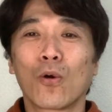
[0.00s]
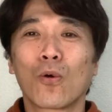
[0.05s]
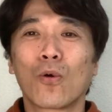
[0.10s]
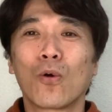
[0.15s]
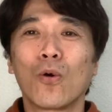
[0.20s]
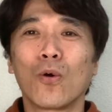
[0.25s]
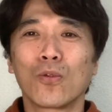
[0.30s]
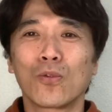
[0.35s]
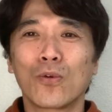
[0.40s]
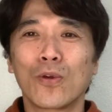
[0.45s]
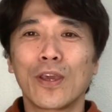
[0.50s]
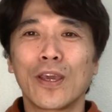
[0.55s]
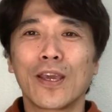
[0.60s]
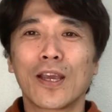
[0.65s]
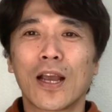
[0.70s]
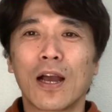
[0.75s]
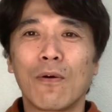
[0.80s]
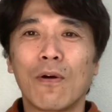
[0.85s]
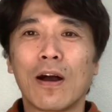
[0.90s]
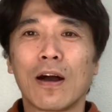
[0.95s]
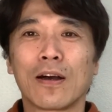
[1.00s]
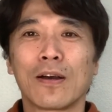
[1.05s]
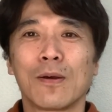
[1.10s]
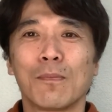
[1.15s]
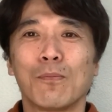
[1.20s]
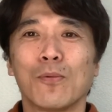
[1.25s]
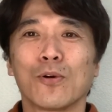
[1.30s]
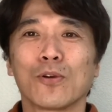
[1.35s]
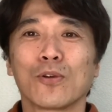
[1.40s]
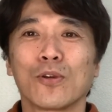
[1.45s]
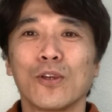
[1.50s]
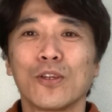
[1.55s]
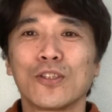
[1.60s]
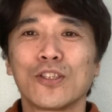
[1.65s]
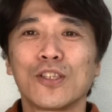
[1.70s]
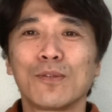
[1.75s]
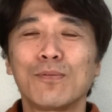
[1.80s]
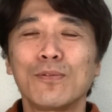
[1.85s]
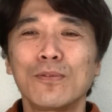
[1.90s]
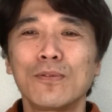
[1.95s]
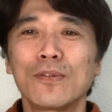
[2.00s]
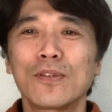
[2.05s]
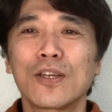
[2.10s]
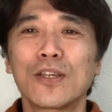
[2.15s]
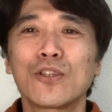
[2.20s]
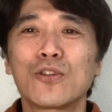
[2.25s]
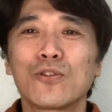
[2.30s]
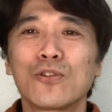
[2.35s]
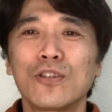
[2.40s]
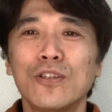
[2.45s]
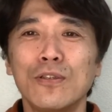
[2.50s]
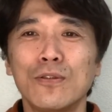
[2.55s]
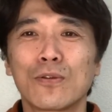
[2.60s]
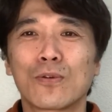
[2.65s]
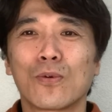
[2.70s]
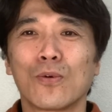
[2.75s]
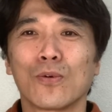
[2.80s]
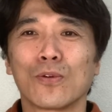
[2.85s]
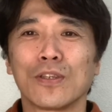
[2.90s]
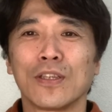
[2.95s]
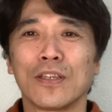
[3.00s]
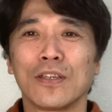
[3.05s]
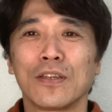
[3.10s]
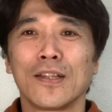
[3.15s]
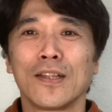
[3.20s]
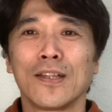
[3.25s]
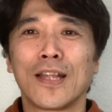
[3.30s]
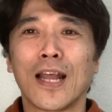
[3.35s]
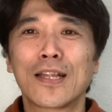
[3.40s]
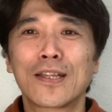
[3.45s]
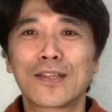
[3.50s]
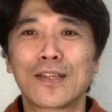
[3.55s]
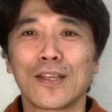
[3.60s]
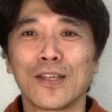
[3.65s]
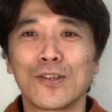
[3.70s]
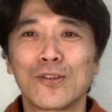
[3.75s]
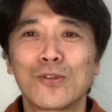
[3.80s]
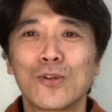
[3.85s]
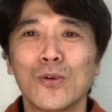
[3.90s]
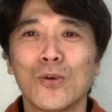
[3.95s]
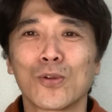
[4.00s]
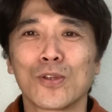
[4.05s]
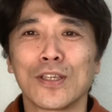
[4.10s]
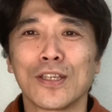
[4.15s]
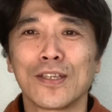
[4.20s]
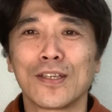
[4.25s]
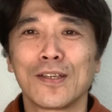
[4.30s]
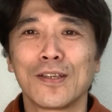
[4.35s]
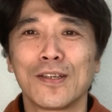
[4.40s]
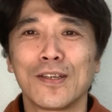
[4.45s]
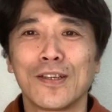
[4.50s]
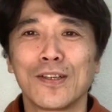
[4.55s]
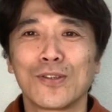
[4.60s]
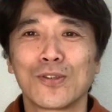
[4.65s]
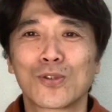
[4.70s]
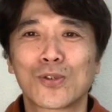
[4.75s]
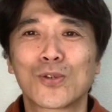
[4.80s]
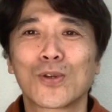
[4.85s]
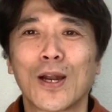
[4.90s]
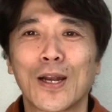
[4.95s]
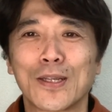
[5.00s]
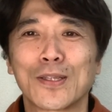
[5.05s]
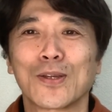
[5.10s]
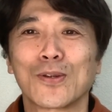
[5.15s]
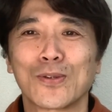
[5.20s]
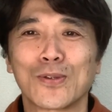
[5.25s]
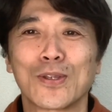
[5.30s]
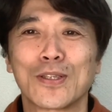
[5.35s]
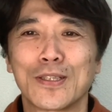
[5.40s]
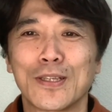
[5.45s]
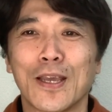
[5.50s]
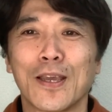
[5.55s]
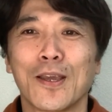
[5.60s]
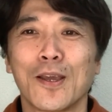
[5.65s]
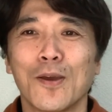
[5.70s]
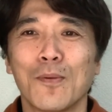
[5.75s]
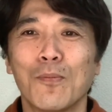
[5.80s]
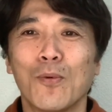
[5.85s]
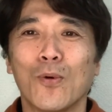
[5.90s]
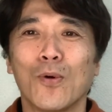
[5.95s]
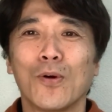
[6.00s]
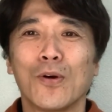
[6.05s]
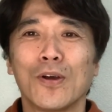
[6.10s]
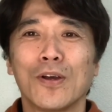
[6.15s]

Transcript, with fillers: この映画はもう自分が主人公になっていくように作られてるんですねもう